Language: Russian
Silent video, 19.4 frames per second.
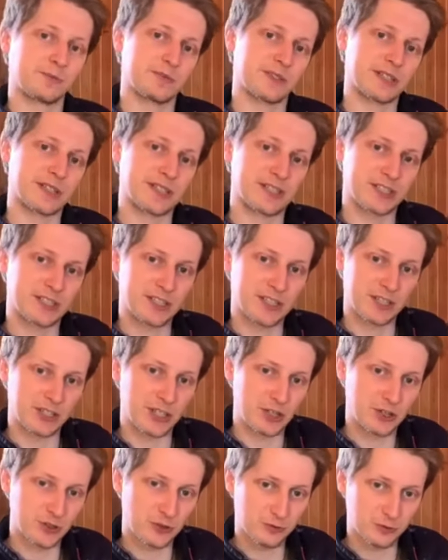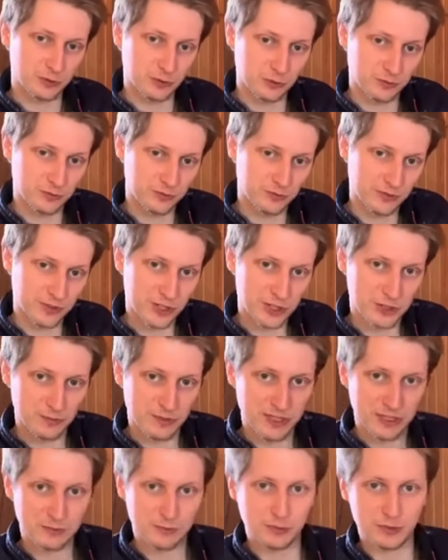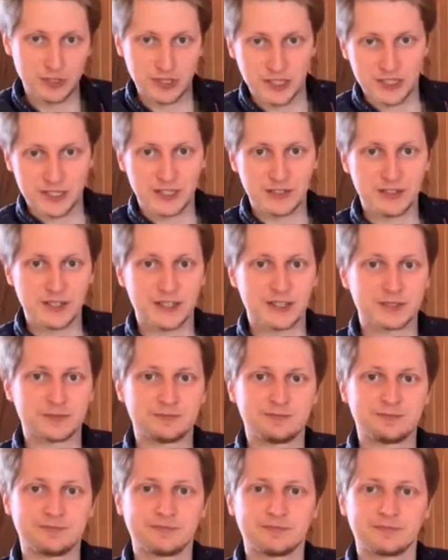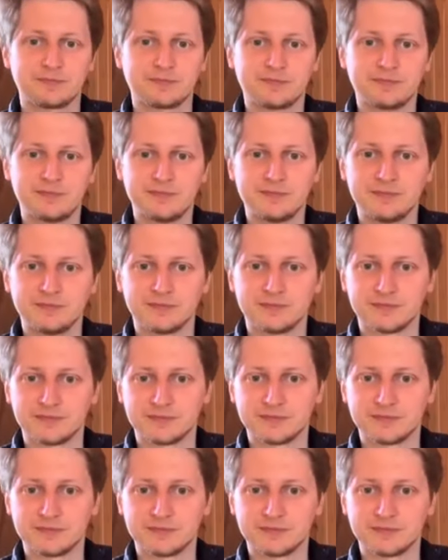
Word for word: сердечко вот тут нажмите, пустите наверх. Угу.